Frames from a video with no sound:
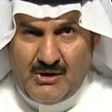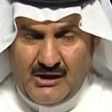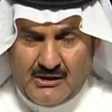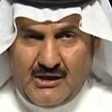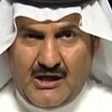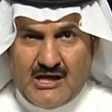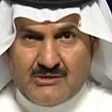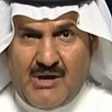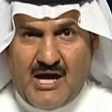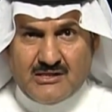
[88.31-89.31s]
الحقيقية
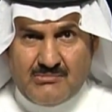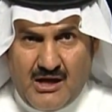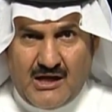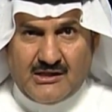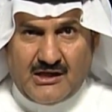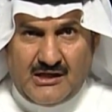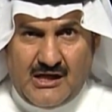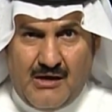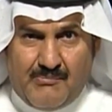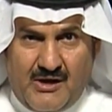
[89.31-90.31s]
الأزمة أزمة
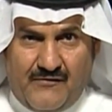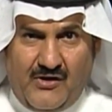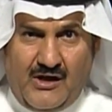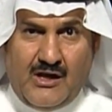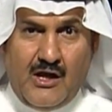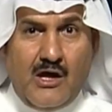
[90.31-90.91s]
قطرية بالفعل